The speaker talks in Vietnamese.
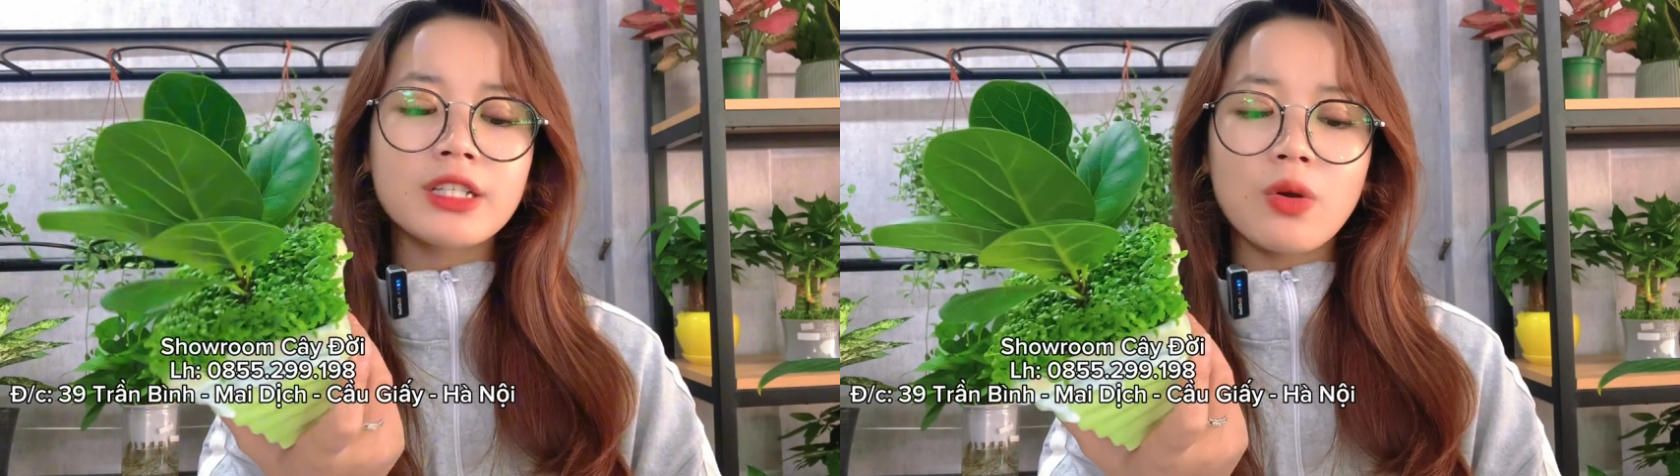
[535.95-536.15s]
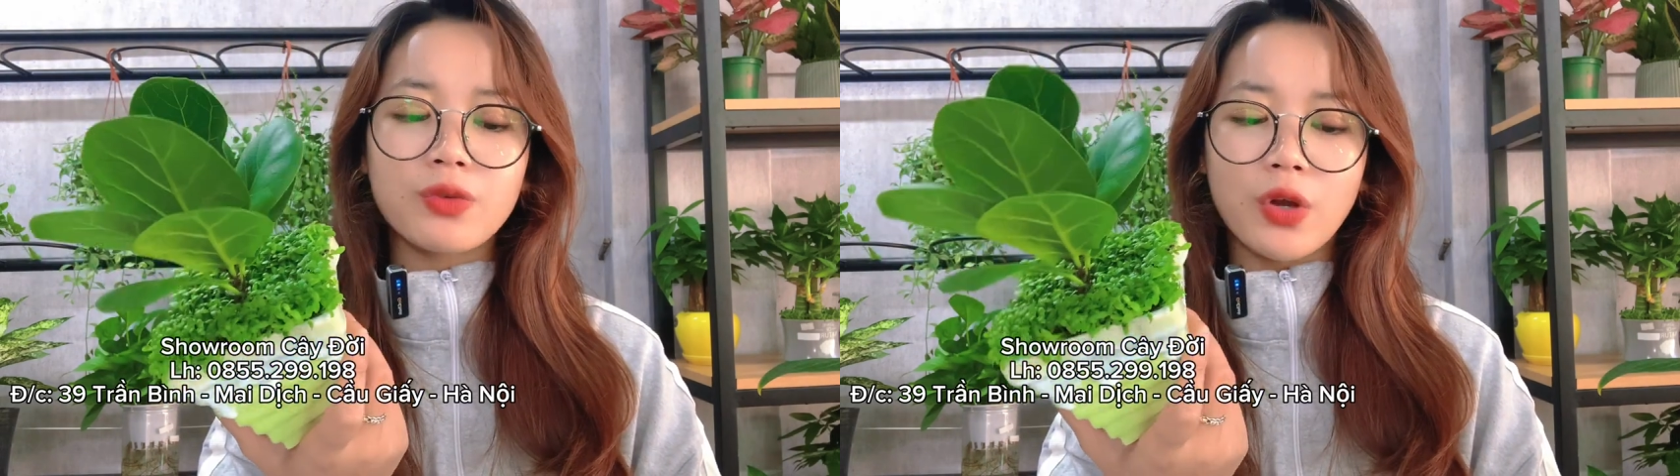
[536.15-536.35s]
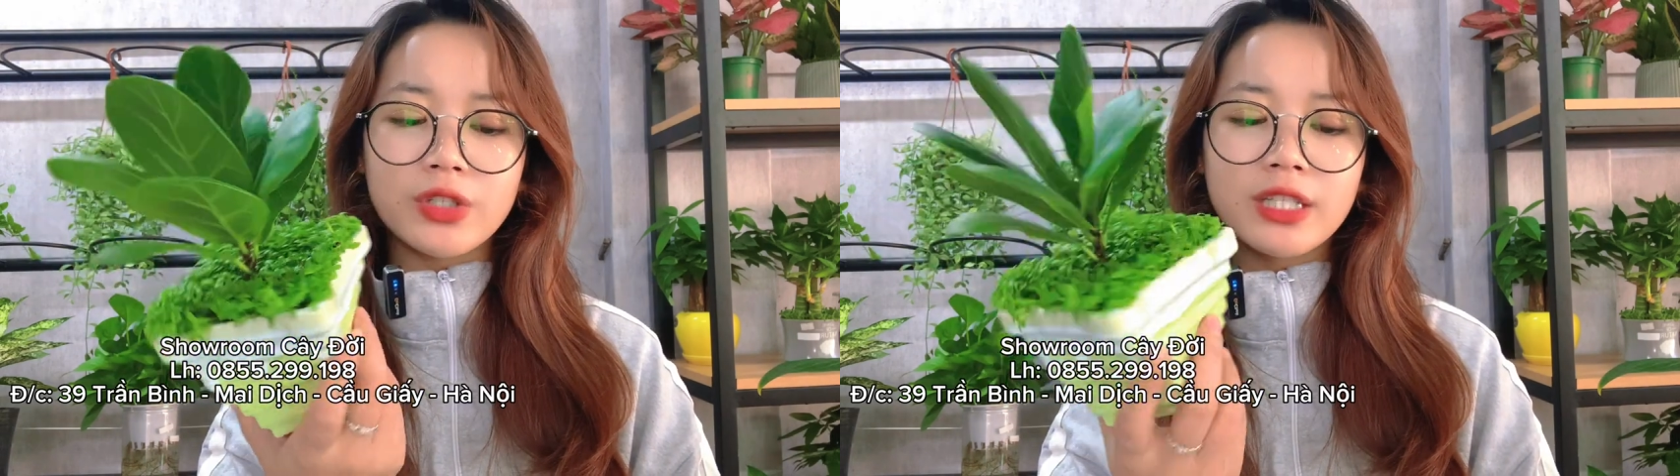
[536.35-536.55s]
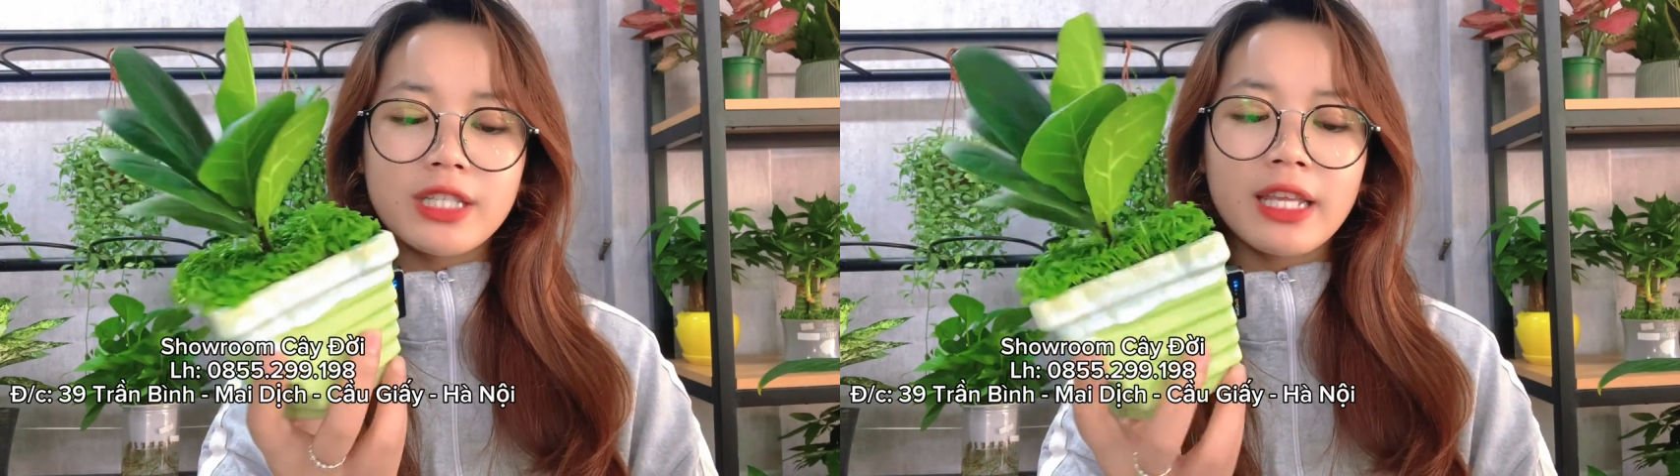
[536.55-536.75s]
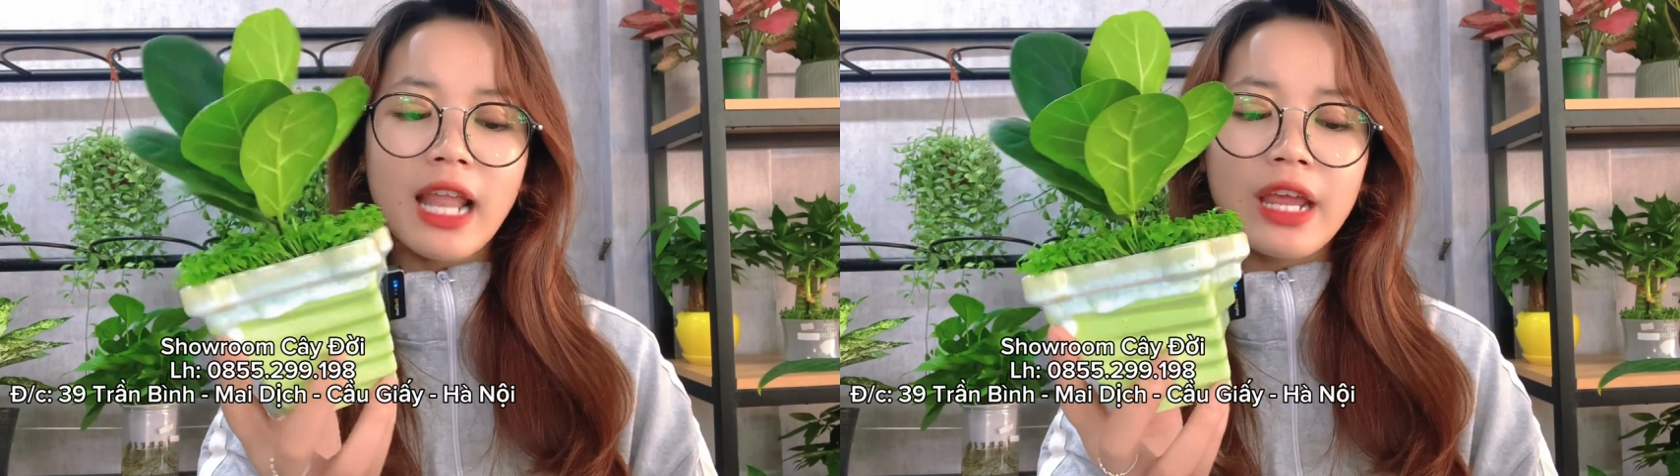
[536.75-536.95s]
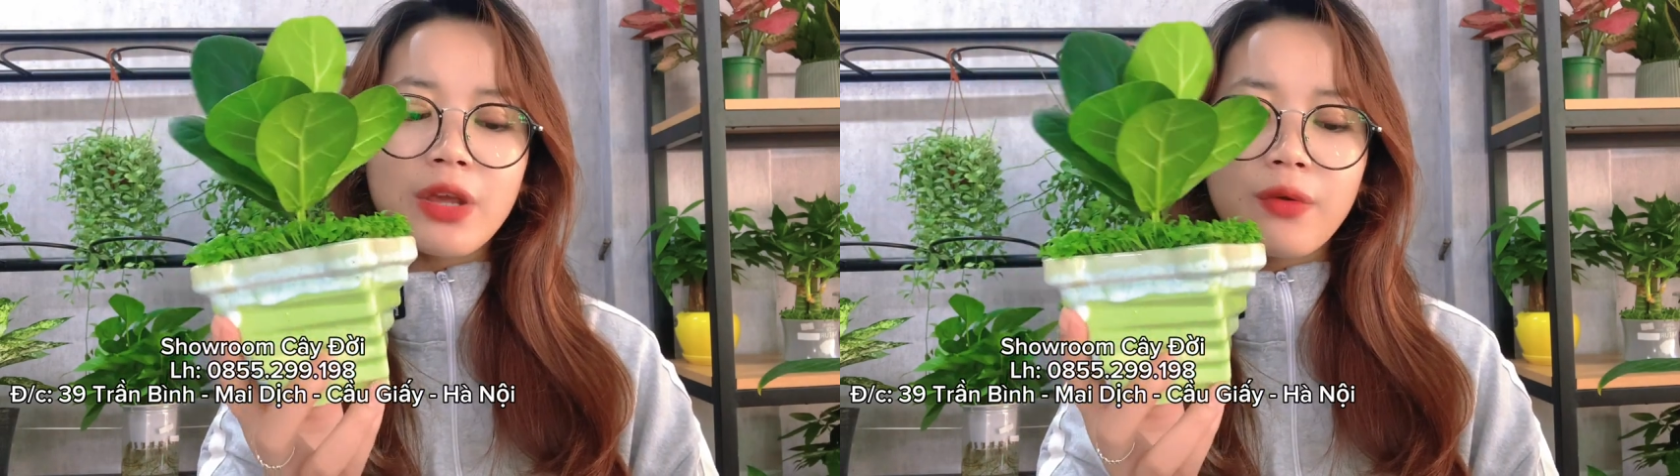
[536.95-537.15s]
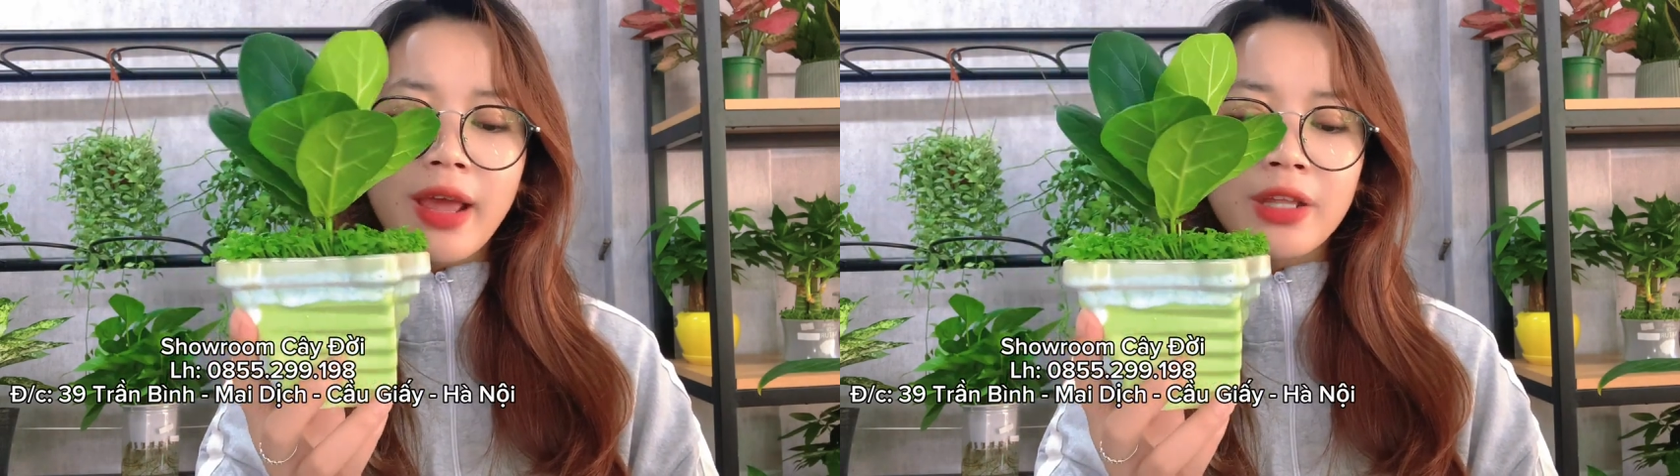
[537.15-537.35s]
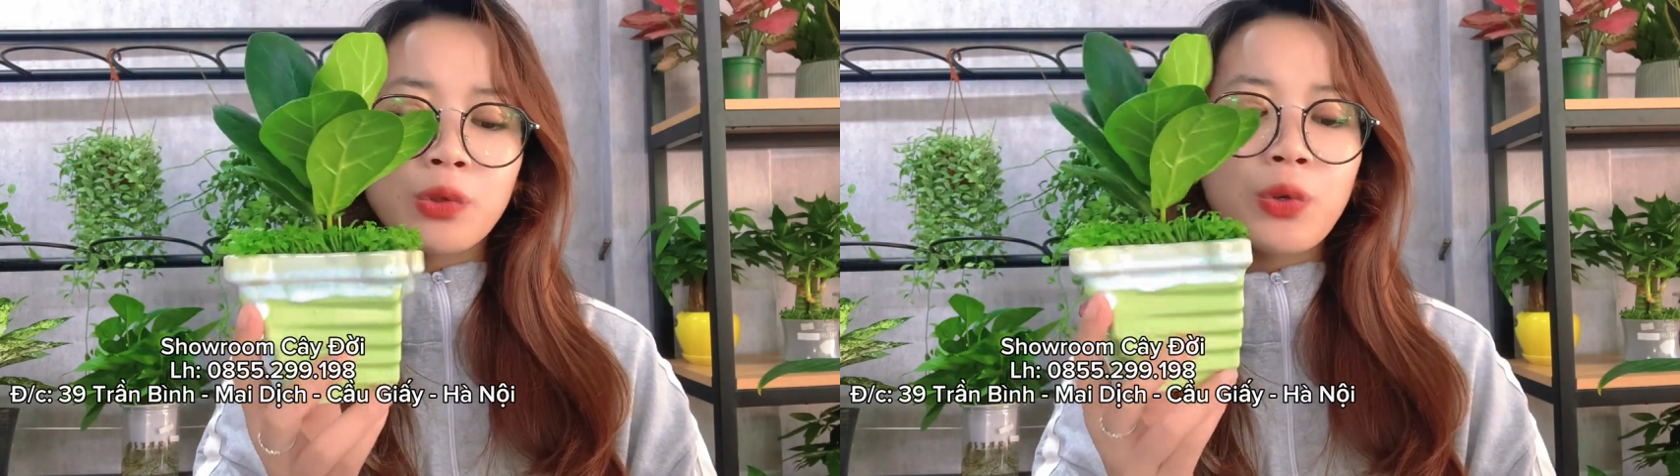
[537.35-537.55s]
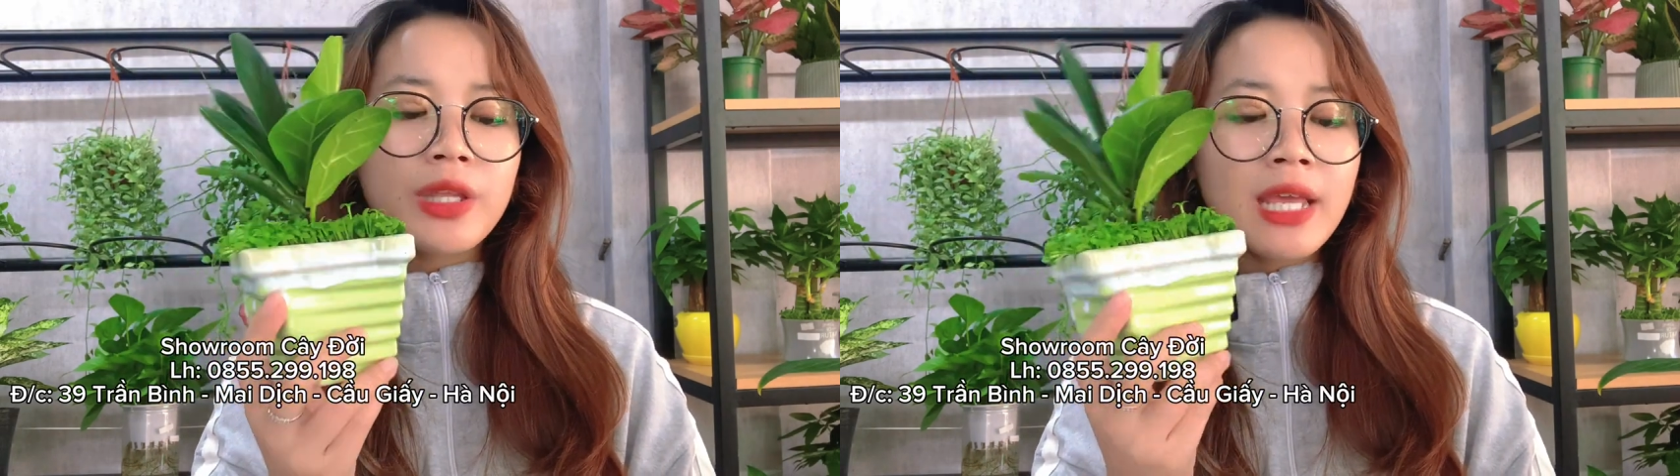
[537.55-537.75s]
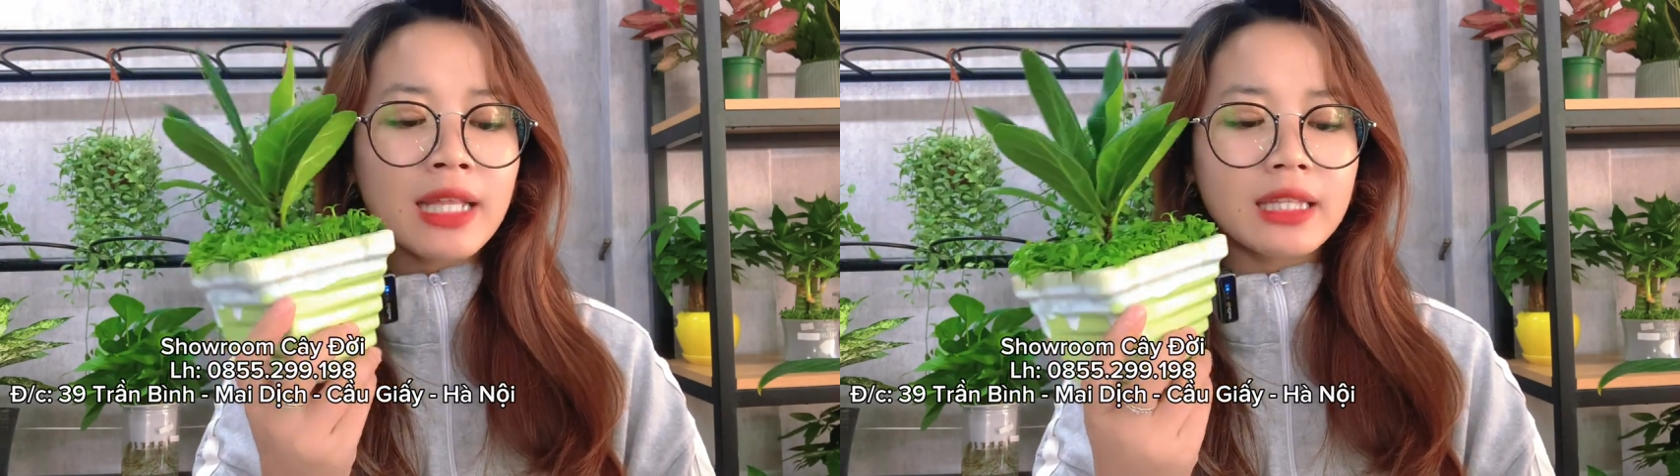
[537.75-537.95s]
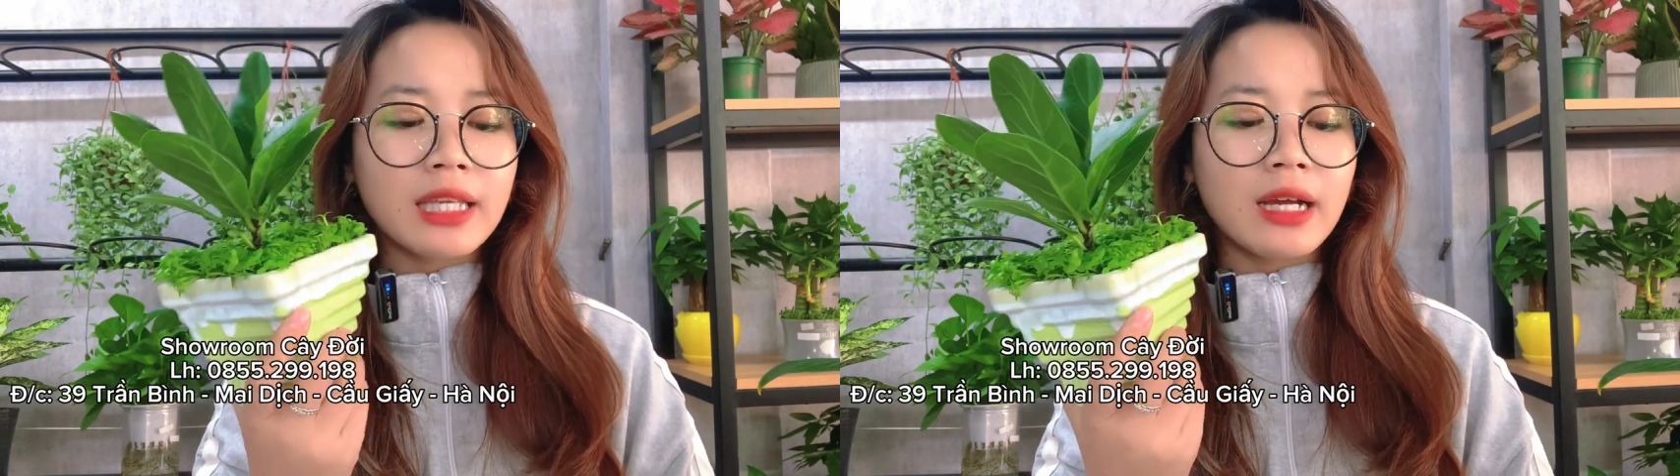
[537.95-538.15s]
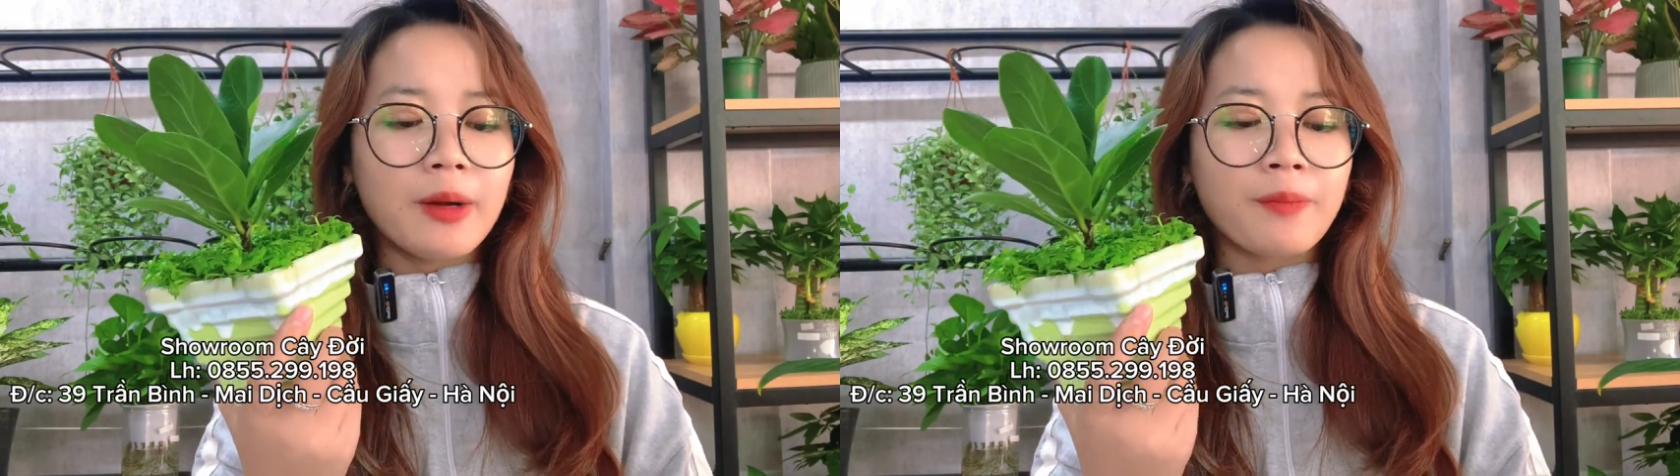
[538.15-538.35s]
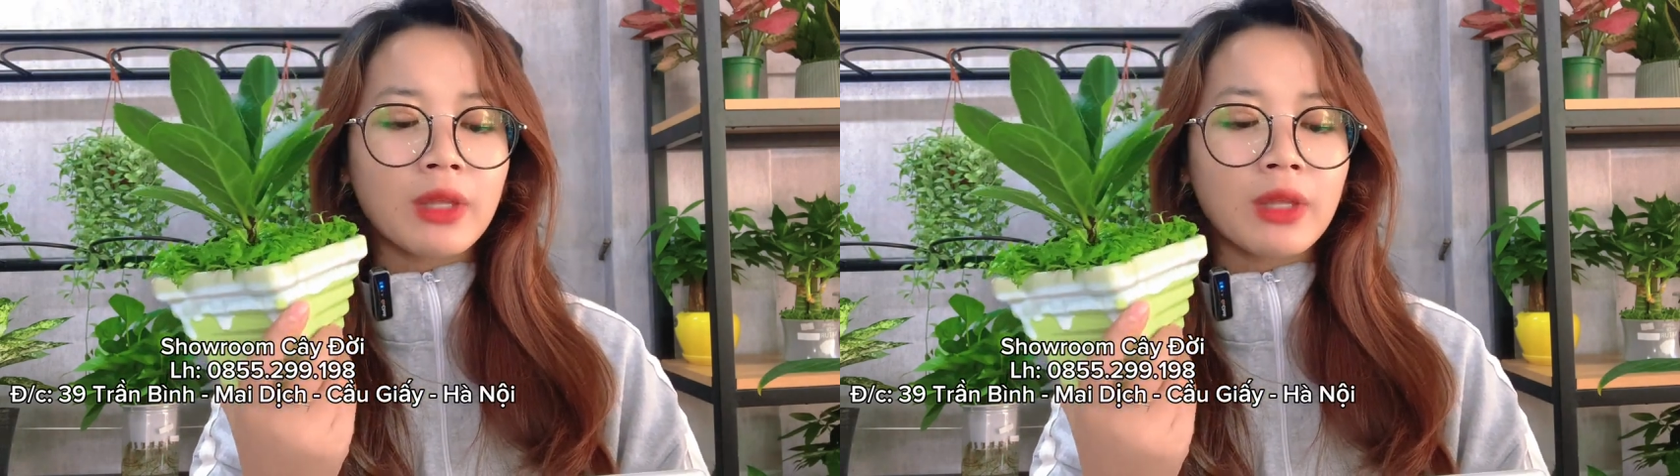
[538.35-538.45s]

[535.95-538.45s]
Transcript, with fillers: chậu nhỏ xinh xinh đáng yêu này tuy nhiên thì uh,